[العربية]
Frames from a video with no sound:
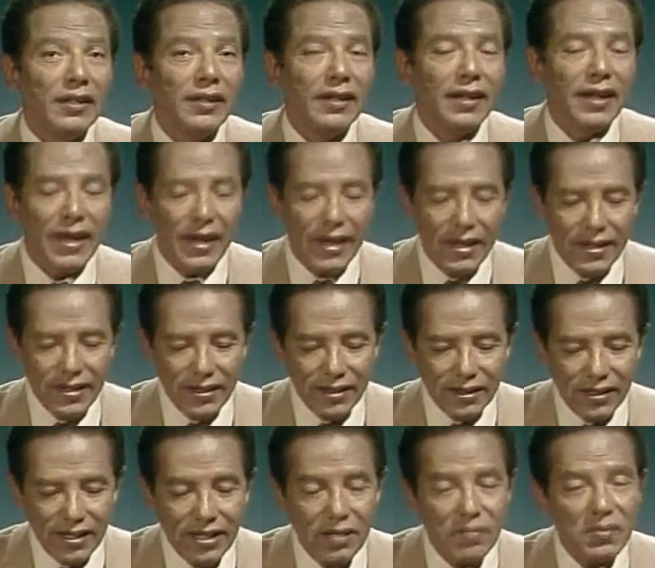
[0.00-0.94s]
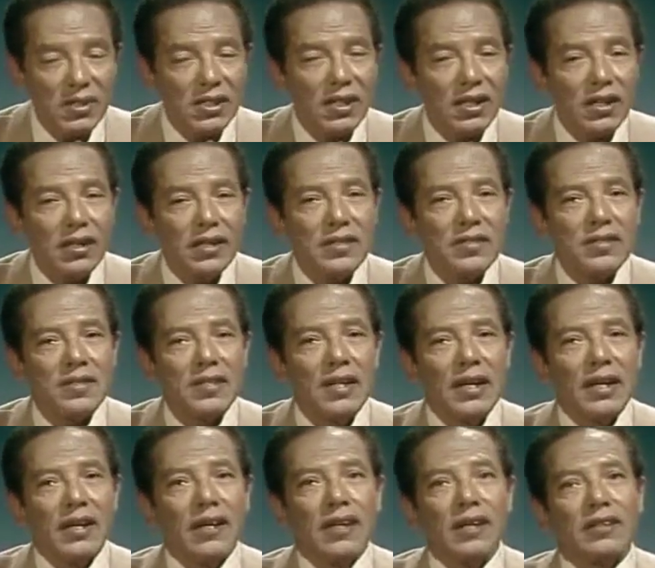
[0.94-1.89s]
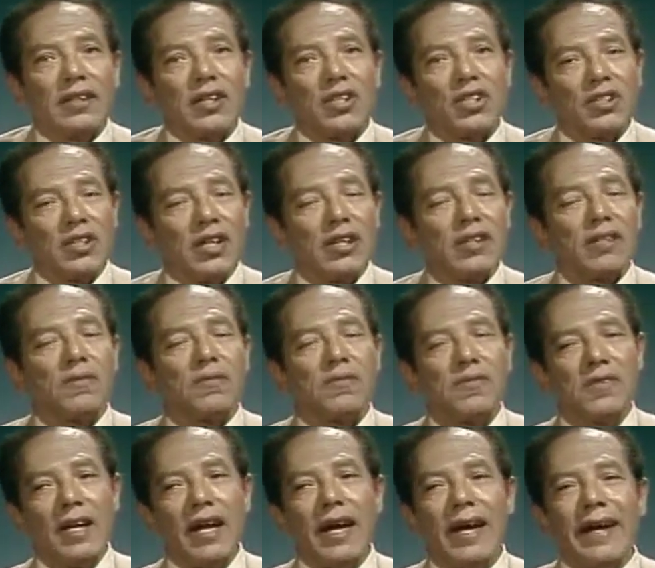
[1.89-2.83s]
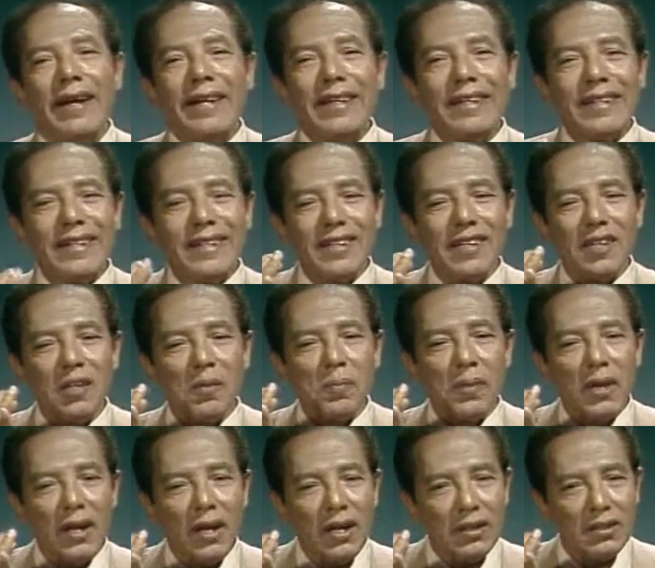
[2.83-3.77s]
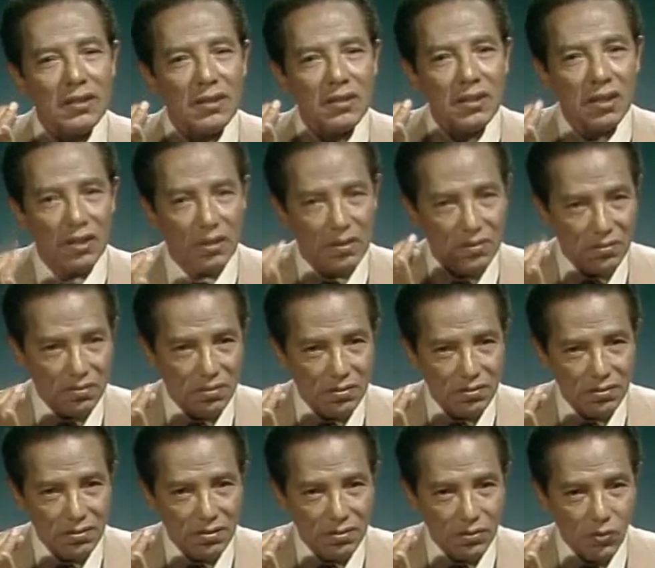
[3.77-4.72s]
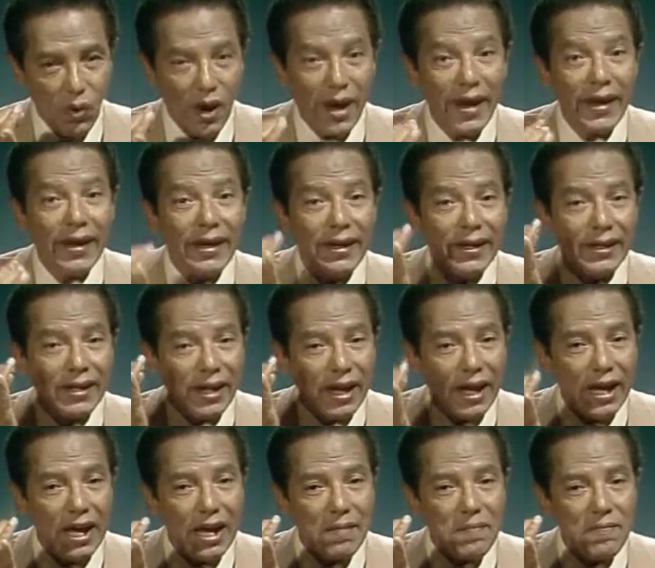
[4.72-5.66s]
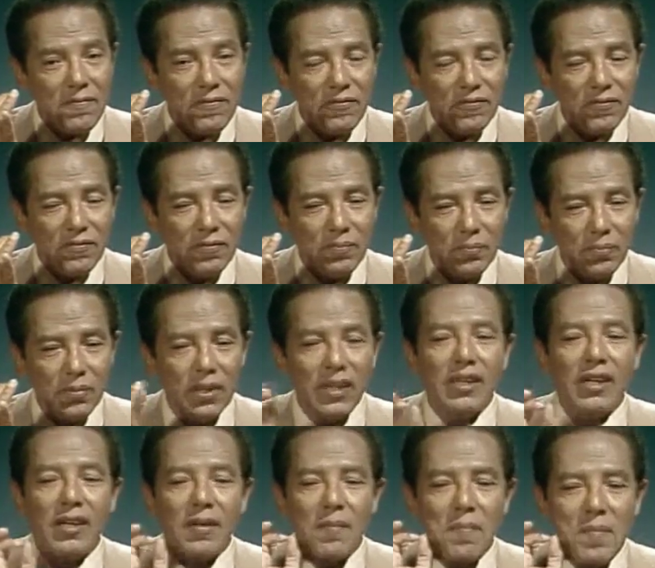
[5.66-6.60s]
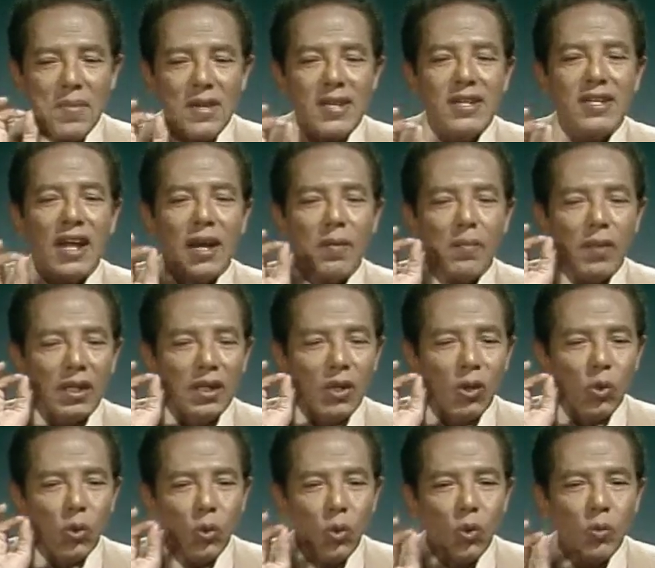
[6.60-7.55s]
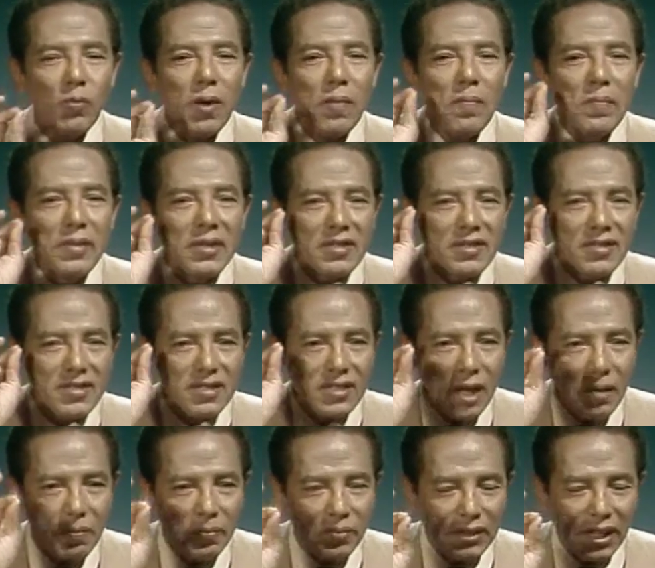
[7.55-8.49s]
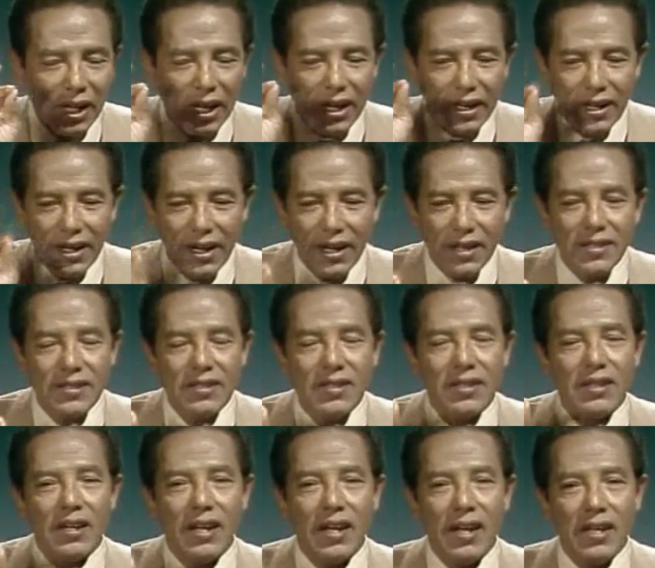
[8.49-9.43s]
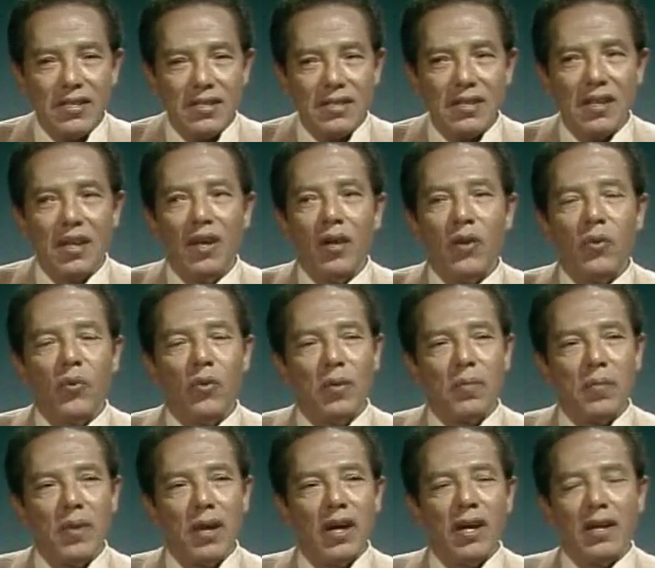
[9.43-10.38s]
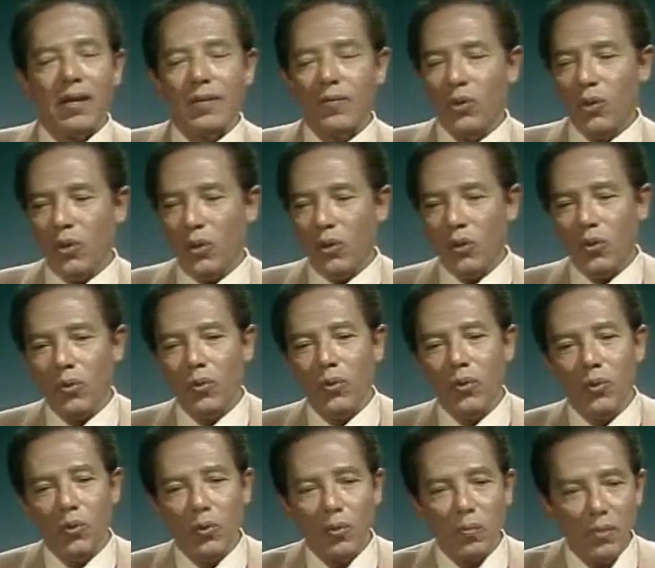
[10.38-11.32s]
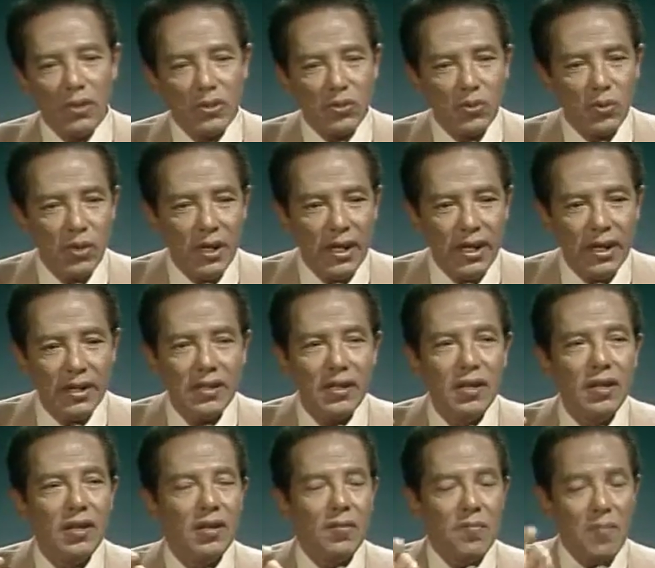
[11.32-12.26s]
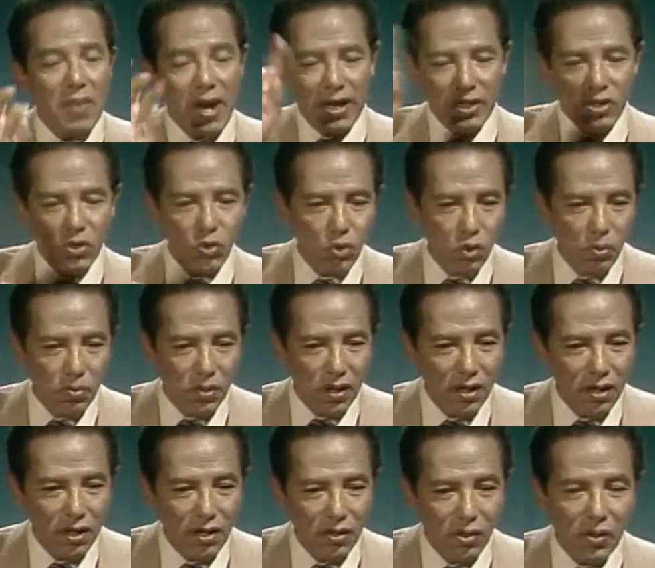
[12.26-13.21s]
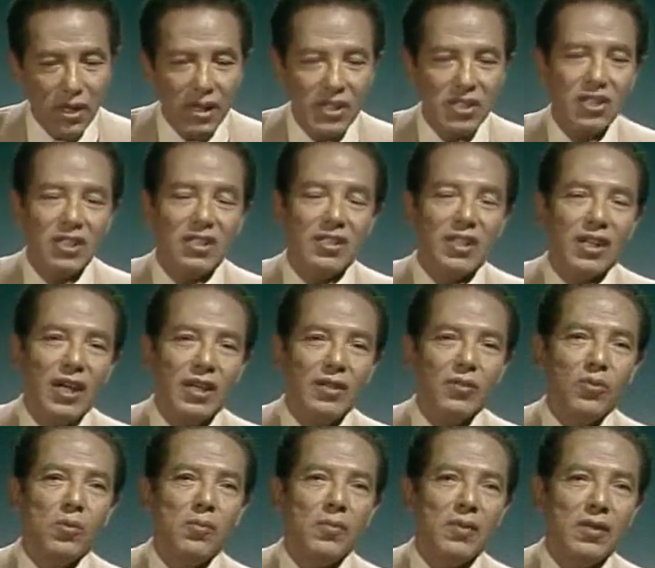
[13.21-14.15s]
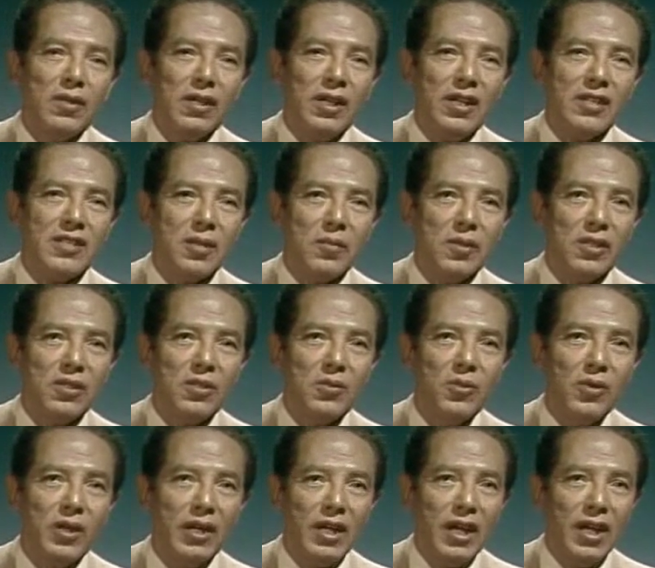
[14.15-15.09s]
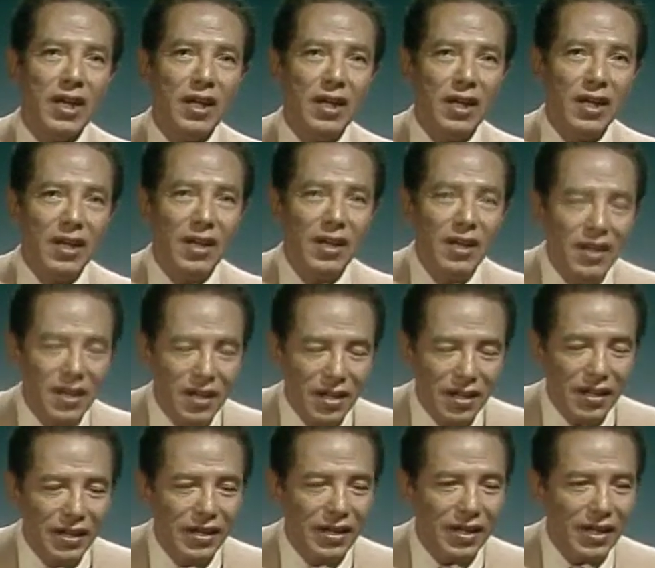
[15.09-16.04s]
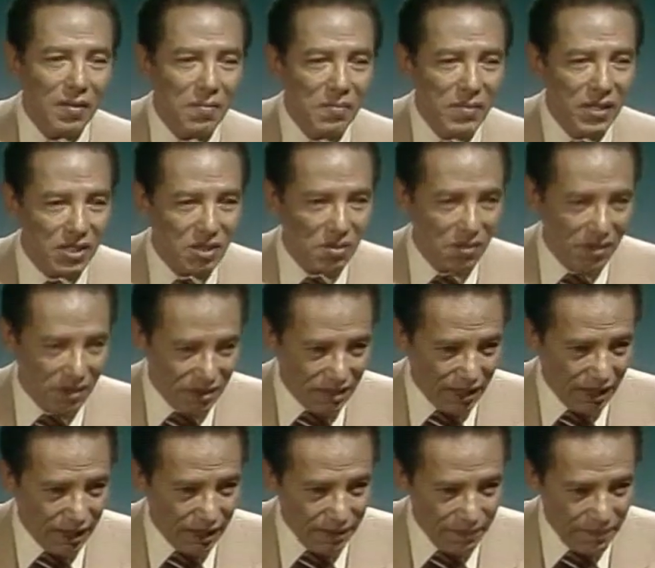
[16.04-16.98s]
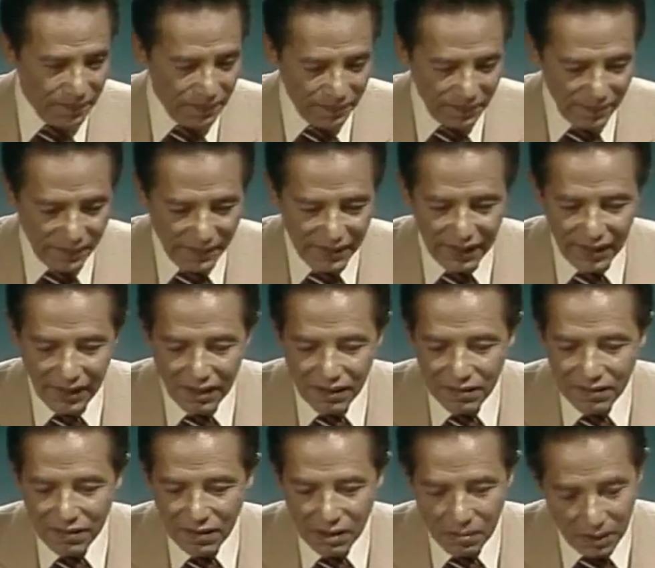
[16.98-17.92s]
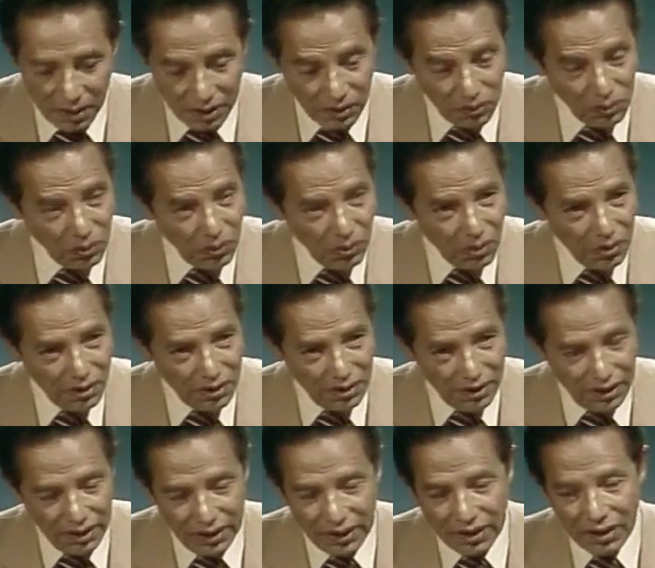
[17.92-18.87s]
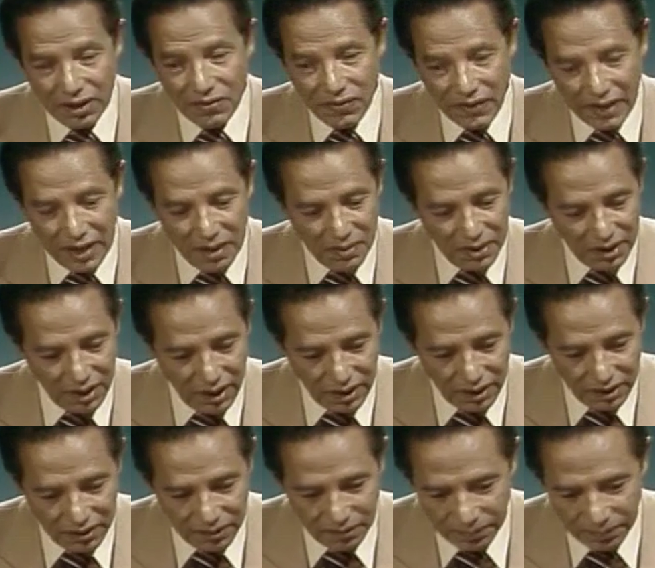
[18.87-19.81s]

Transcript: لأن كلمة غيث تشترط فيها انضباط وإحكام بالكمية المطلوبة بالظبط على قد الناس والبهائم والحقول والمزروعات محسوبه ومحدش يقدر عنده الحسابات دي كلها آه، الا ربنا سبحانه وتعالى فبرضه دي اتفهمت غلط